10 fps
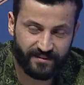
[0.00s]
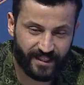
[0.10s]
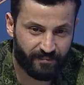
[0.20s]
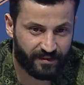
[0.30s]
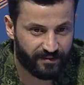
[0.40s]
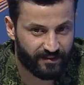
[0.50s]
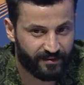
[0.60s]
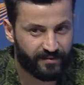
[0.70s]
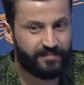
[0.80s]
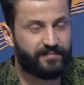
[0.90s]
لله يعني
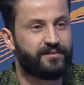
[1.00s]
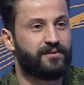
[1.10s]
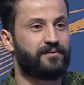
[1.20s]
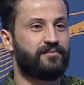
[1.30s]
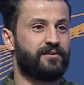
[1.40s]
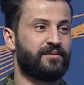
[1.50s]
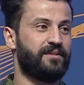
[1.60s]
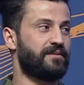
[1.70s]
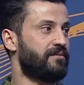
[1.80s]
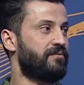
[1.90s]
مثل ما تعرفوا الكل
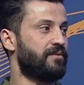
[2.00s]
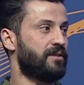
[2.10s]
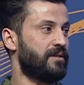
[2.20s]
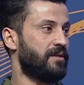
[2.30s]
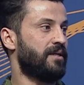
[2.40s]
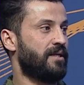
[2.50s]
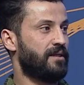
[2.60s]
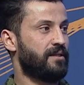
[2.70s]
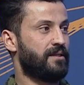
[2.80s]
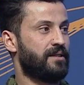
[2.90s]
يعرف آه،
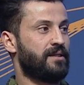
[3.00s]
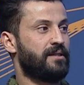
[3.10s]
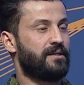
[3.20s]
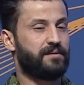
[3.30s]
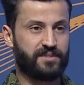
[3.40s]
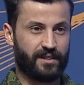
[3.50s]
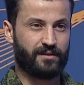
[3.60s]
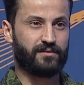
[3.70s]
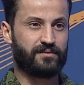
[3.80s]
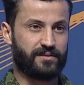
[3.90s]

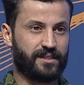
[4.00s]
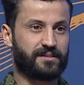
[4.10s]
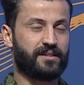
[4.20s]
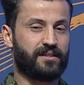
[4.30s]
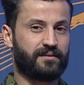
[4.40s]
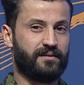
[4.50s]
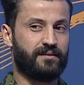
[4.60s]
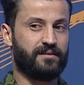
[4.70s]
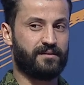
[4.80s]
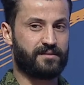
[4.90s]
بزاخو يعني صار
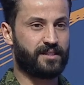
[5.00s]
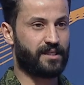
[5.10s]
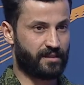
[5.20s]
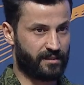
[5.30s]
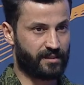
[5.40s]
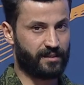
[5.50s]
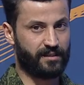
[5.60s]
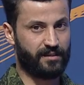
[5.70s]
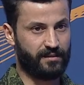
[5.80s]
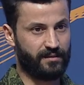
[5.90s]
السنه الثانيه
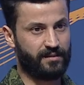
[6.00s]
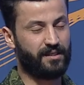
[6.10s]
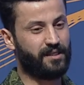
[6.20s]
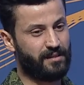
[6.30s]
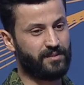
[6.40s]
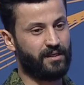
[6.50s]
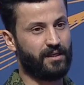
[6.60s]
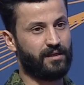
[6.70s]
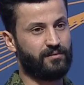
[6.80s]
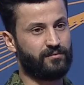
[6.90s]
هاي الحمد
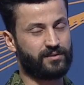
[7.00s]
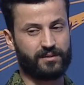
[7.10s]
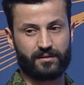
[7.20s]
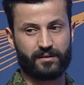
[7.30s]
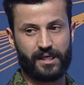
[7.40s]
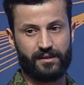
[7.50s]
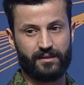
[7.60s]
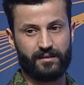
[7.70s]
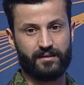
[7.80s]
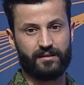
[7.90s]
لله والشكر
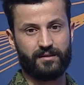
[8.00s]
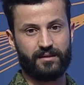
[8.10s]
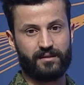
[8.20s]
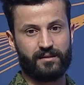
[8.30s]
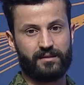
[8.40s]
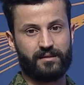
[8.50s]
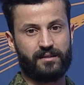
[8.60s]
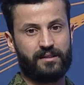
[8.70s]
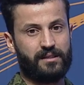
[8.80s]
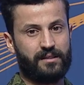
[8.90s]
يعني
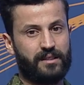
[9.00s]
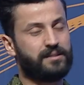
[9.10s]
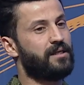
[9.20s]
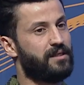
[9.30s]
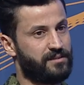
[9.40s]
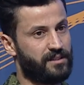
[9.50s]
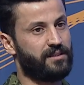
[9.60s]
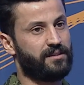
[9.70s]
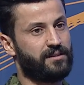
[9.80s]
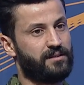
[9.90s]
ادائي
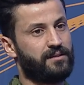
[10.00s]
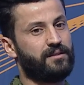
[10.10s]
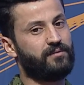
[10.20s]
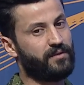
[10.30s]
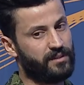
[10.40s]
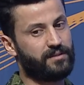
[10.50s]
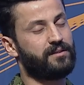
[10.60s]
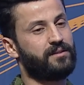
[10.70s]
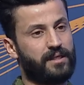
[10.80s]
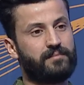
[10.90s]
جيد
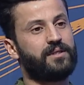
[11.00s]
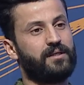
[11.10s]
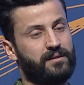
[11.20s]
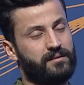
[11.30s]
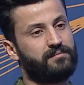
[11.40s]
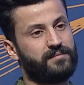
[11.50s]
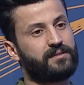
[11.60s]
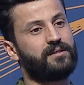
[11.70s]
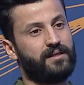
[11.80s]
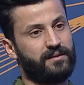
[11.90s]
وضعيتي الحمد لله
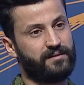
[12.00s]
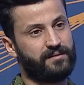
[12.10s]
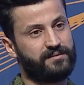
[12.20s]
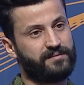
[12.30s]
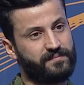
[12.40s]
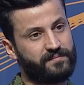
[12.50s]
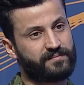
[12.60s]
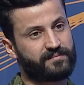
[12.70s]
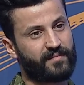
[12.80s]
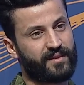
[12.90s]
مرتاح
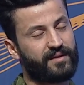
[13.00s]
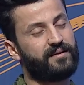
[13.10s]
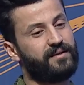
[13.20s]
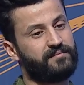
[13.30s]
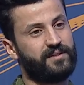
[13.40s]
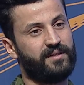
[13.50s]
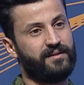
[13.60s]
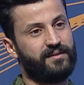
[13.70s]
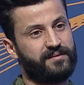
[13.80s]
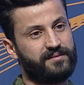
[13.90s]
ممتاز الحمد
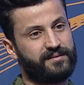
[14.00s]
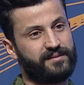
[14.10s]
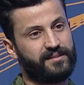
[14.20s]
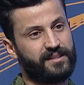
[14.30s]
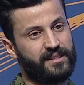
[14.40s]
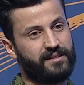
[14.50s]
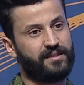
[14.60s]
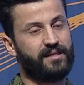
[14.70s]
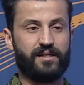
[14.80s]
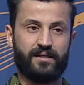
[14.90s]
لله مرتاح
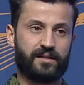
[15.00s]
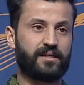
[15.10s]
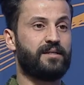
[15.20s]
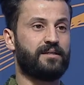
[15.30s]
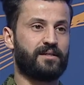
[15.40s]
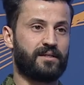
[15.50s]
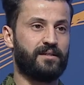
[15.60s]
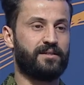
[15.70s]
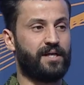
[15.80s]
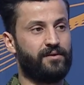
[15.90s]
بفريق زاخو اكيد
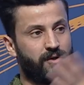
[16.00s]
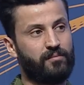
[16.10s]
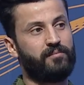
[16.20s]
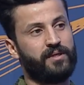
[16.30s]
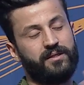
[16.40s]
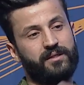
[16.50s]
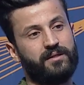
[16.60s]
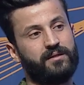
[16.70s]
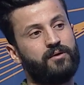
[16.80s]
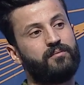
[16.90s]
اكيد يعني حبهم
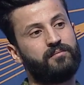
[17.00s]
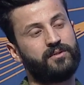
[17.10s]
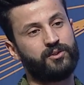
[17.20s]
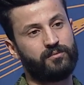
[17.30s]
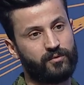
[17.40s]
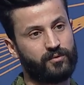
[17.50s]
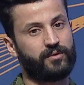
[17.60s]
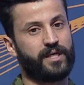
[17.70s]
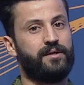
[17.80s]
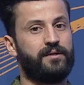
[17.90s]
لي حبهم
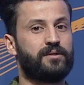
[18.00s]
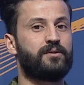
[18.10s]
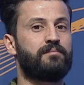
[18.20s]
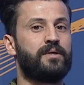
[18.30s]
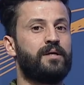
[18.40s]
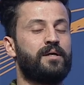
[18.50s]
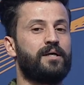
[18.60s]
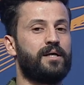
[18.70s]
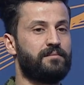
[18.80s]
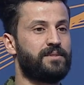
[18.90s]
الجمهور يعني عندهم
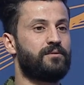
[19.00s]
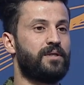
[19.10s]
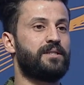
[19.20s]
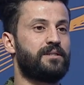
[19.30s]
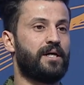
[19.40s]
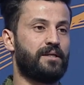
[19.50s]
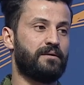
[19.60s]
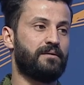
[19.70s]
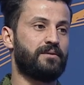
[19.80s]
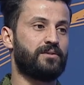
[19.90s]
امجد وليد
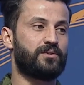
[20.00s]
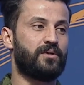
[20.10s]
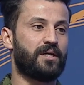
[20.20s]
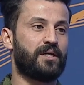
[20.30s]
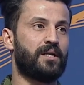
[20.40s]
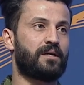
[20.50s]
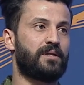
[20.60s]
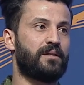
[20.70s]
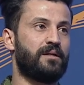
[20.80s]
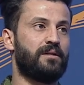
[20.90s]
يعني شلون اقول لك
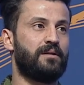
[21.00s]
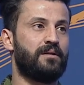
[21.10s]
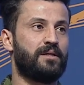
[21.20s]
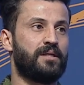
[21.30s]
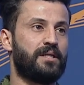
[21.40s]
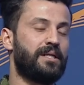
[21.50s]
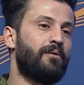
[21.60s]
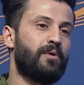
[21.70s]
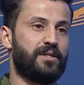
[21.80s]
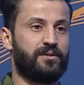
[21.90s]
مثل
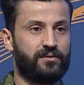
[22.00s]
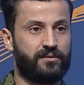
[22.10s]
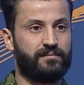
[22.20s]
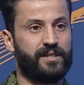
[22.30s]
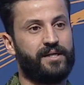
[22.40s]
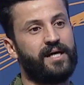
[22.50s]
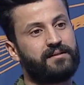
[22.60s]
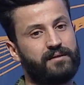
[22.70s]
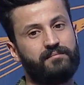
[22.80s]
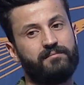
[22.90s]
الاول عندهم يعني
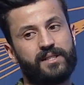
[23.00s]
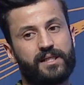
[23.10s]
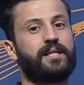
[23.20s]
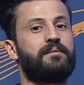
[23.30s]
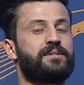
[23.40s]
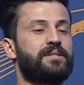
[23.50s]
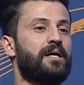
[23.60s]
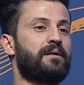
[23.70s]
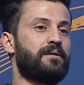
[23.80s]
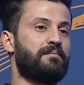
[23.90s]
حتى نطلع
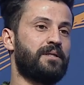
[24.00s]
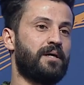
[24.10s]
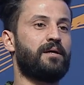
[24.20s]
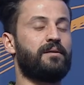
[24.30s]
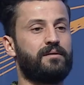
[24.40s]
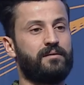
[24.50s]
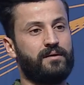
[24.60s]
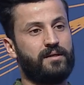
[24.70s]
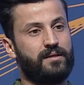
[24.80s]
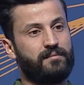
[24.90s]
بالشارع بالهذا
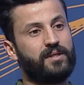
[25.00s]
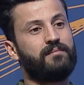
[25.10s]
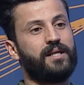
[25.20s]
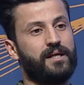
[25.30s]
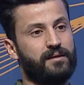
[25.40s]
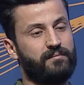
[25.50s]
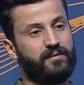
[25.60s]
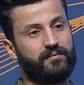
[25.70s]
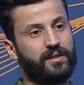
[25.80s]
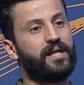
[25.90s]
للملعب
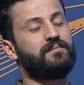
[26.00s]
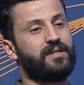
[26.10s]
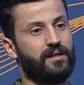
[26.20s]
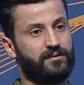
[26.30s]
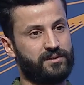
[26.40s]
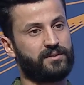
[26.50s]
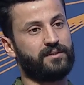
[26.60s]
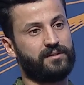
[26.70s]
فالحمد لله والشكر